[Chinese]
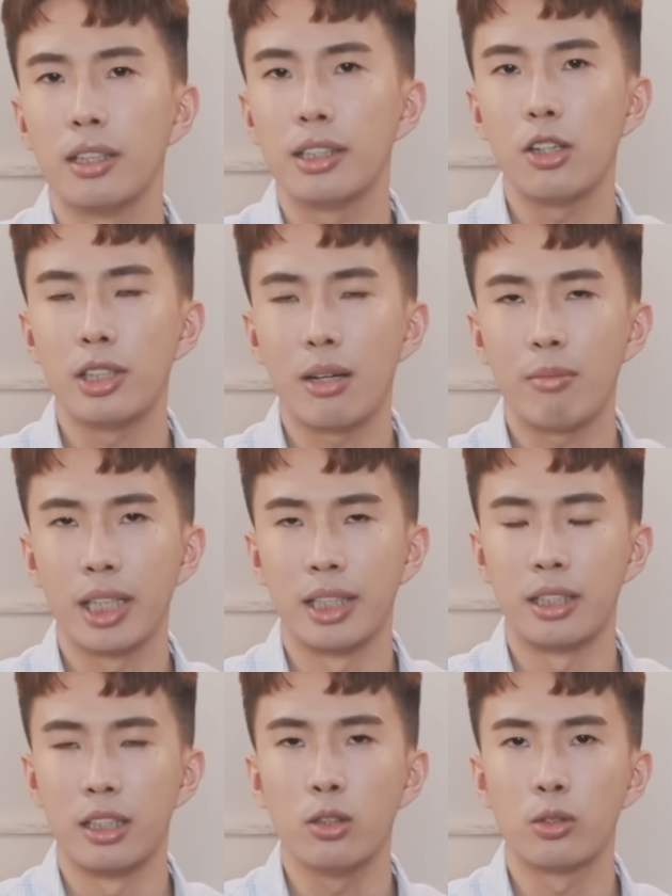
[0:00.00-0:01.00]
在下半年
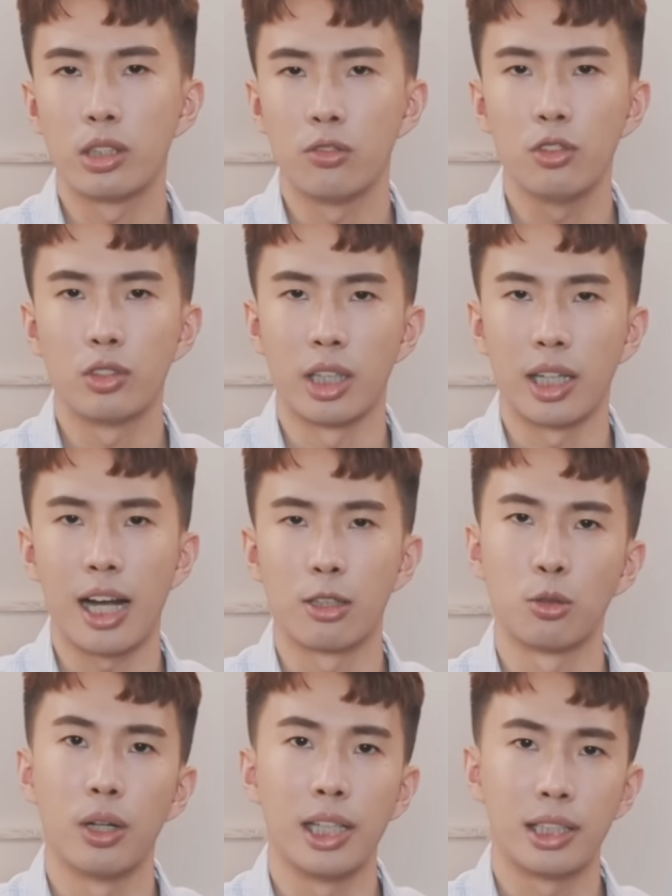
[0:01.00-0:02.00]
行动支付神卡，
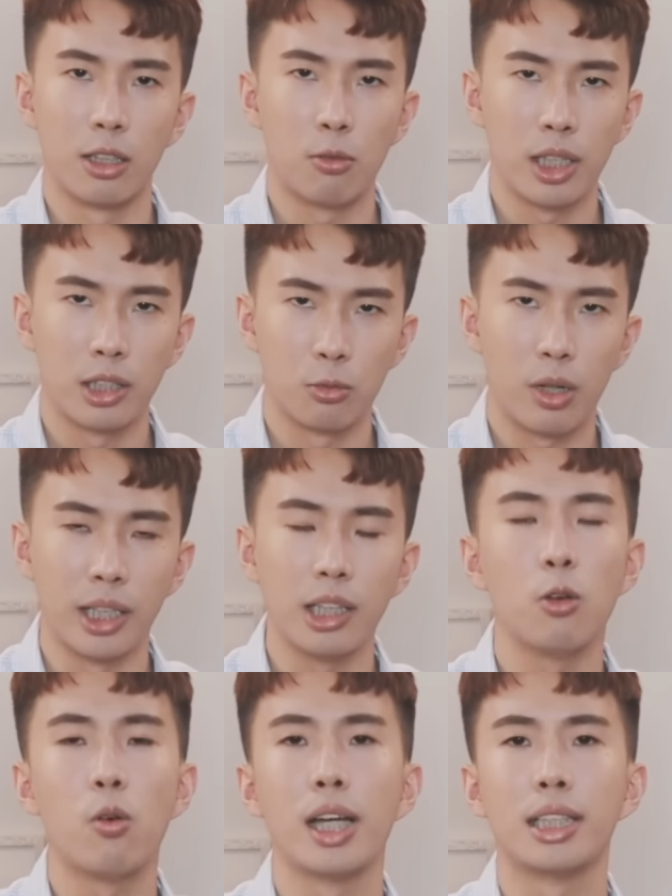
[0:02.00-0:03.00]
除了 SNY 之外，
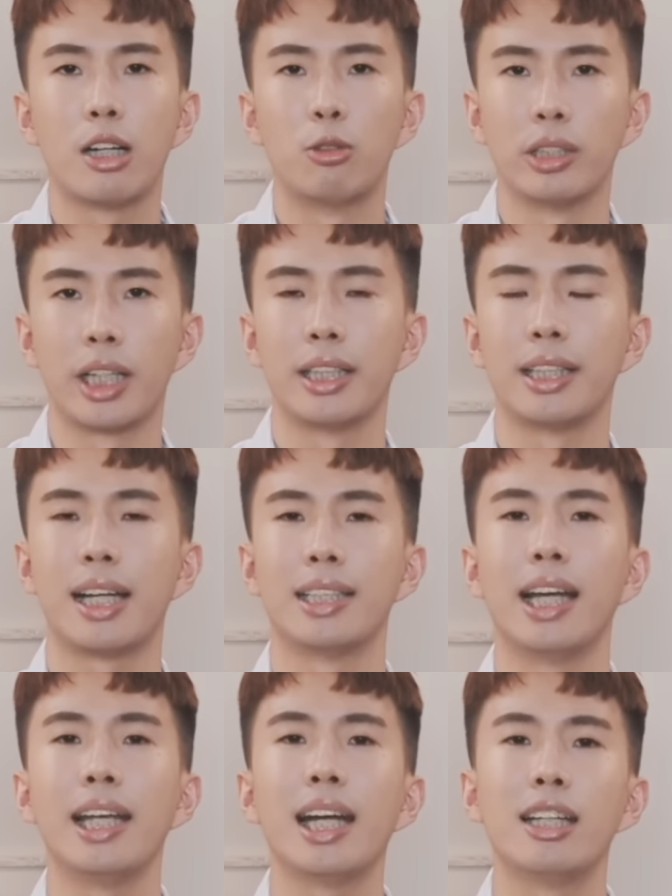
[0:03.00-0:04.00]
另外一张我相信大
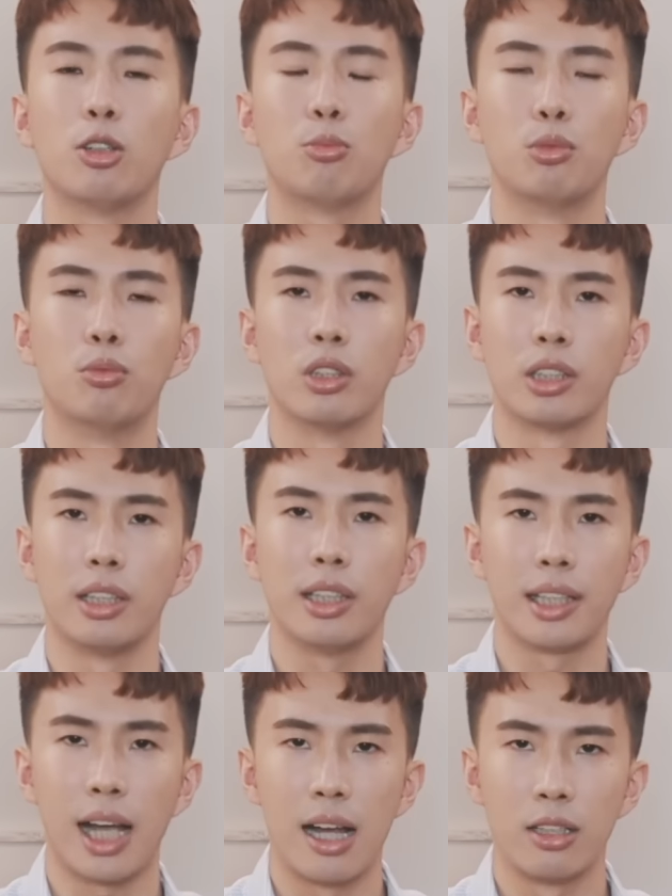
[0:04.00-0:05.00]
家应该也都不陌生，
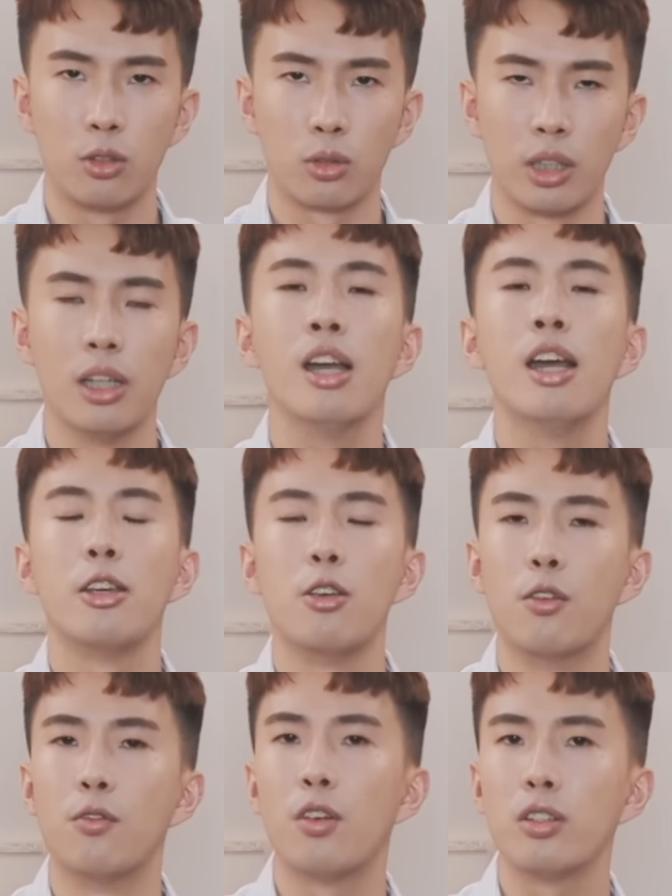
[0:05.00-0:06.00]
那它呢就是
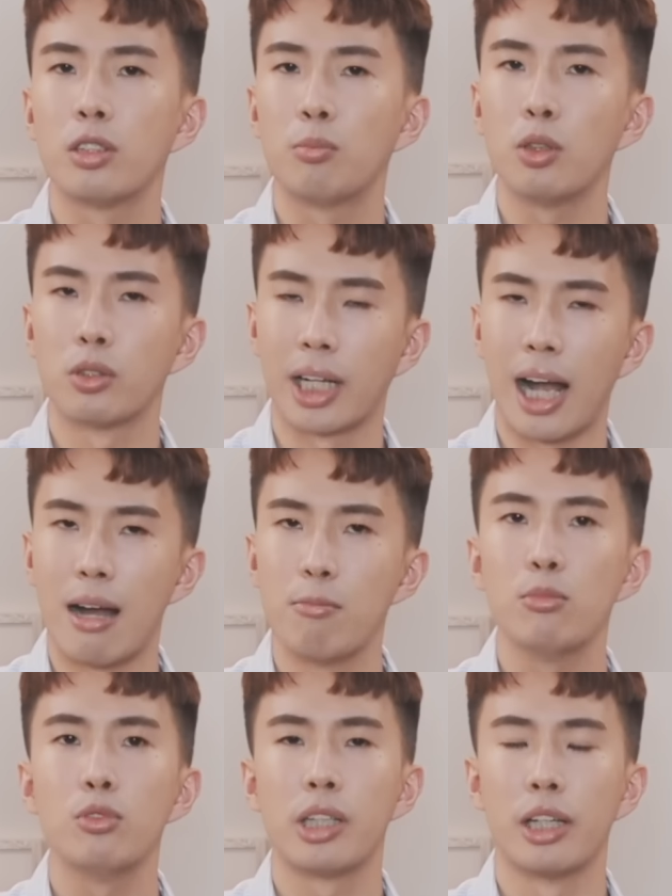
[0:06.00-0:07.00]
永丰 Sports 卡。
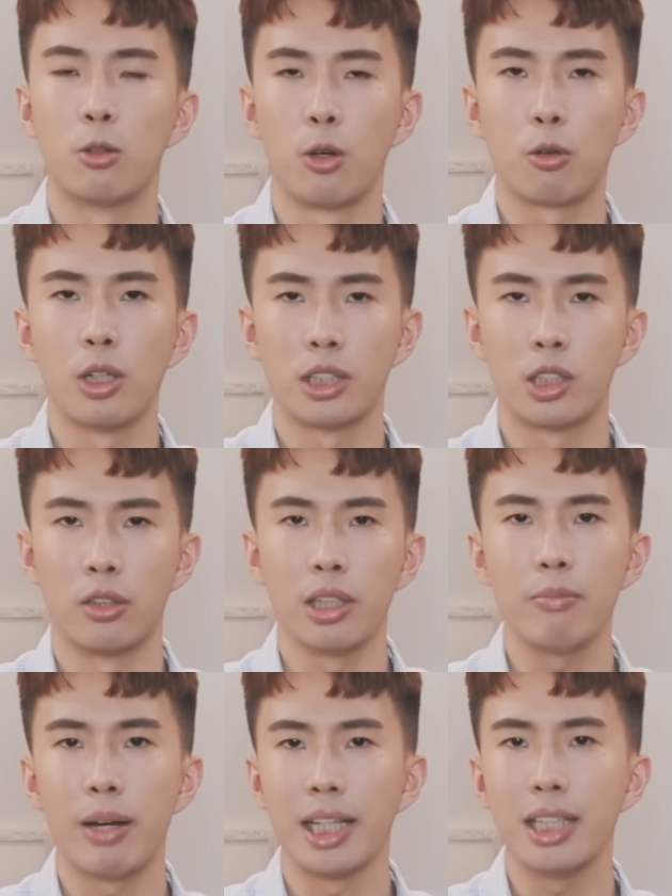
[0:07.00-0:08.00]
目前的回馈是从
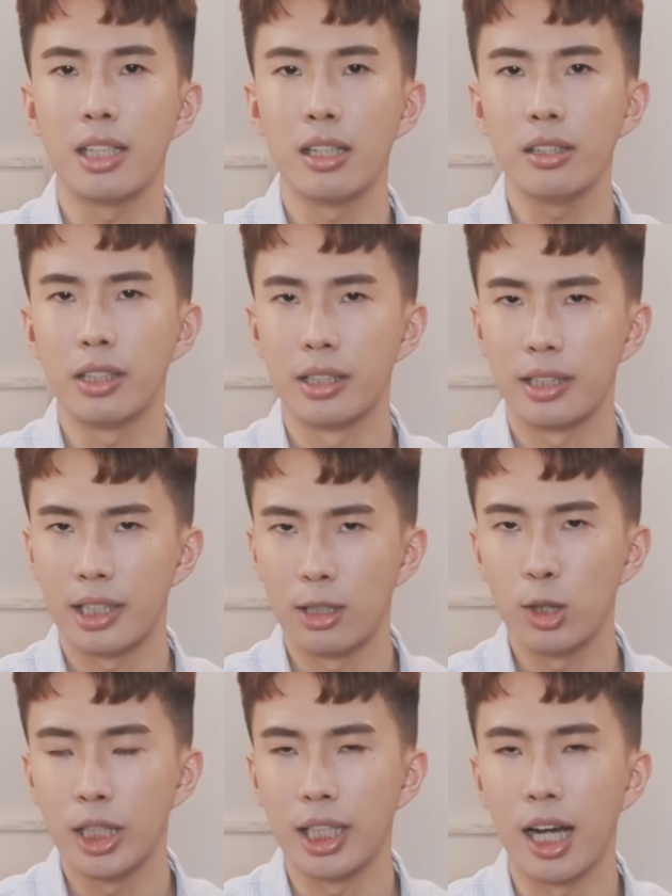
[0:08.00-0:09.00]
112年的7
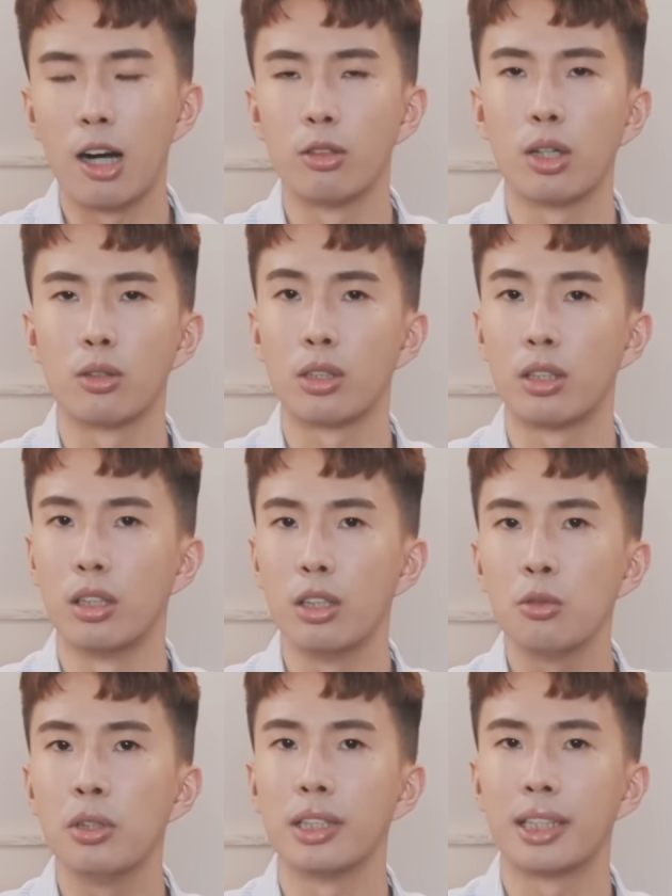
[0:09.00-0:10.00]
月1号到
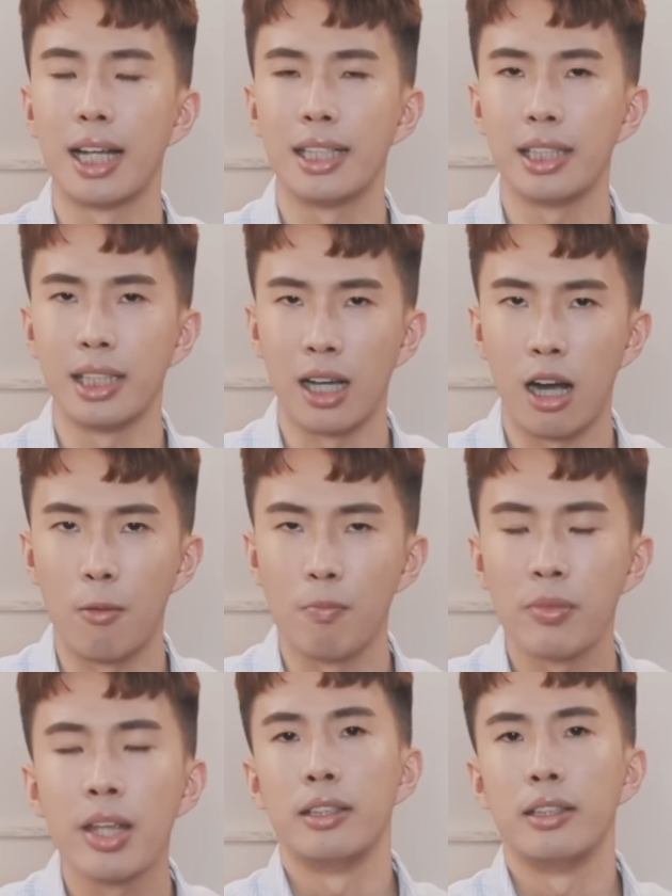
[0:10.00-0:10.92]
12月31号。